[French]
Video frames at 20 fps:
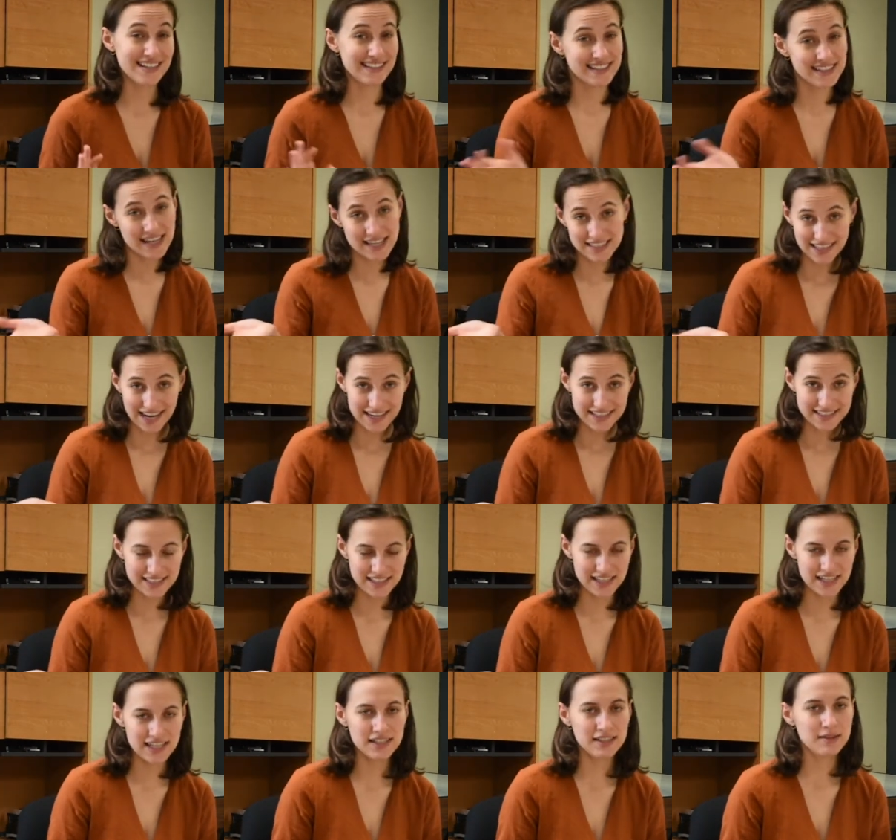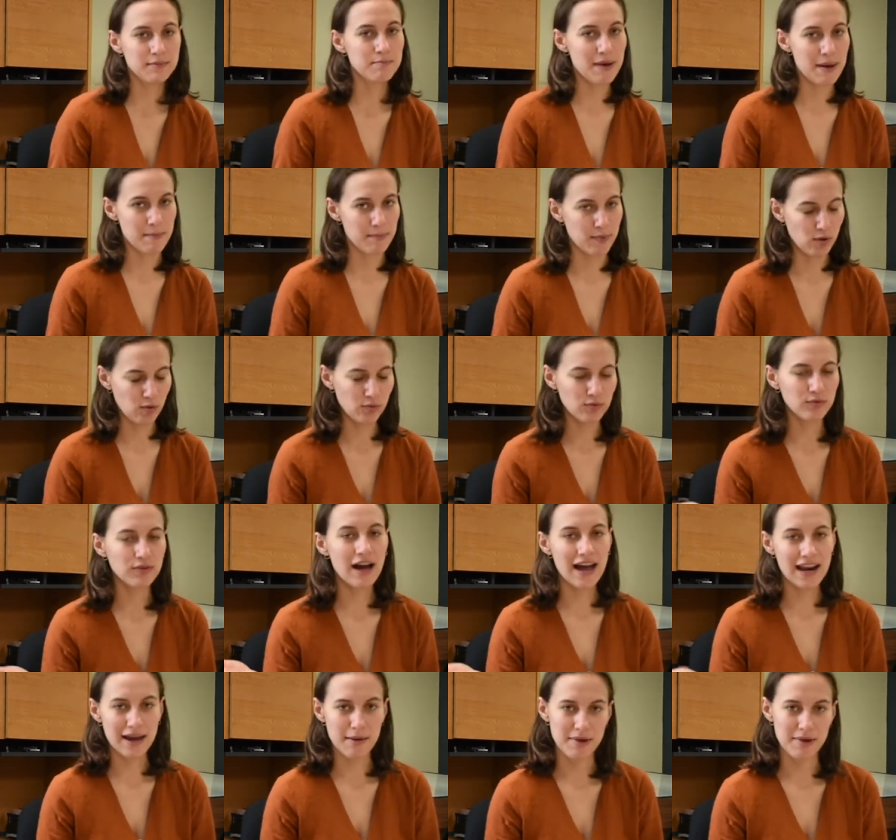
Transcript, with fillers: sans acide, mais bon, à la